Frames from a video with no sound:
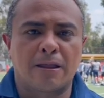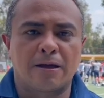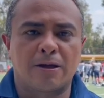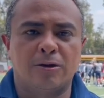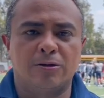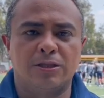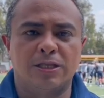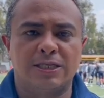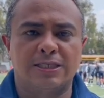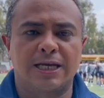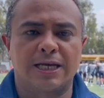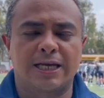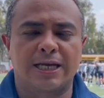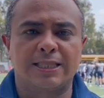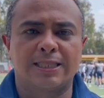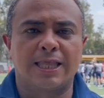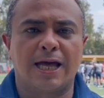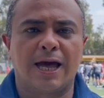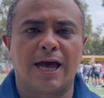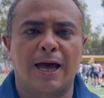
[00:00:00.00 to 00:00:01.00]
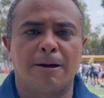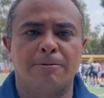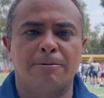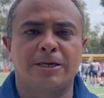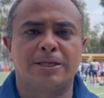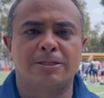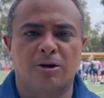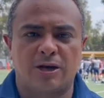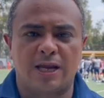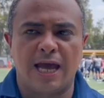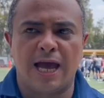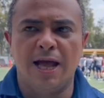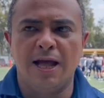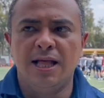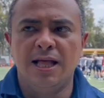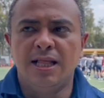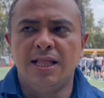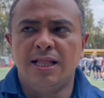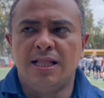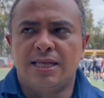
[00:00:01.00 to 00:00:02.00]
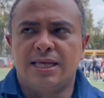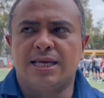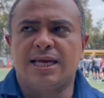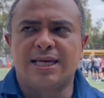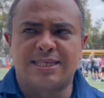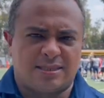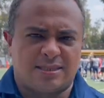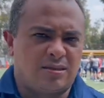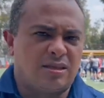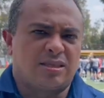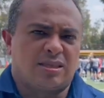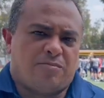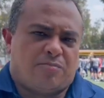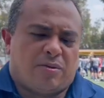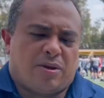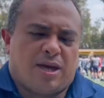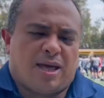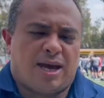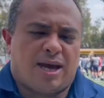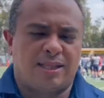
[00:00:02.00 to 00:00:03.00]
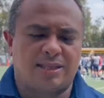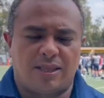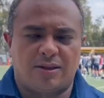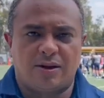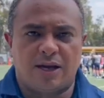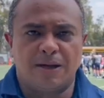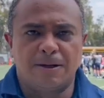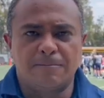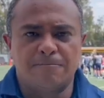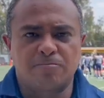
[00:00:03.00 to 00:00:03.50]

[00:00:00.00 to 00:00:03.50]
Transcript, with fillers: con esa quinta victoria y que sea una temporada ganadora.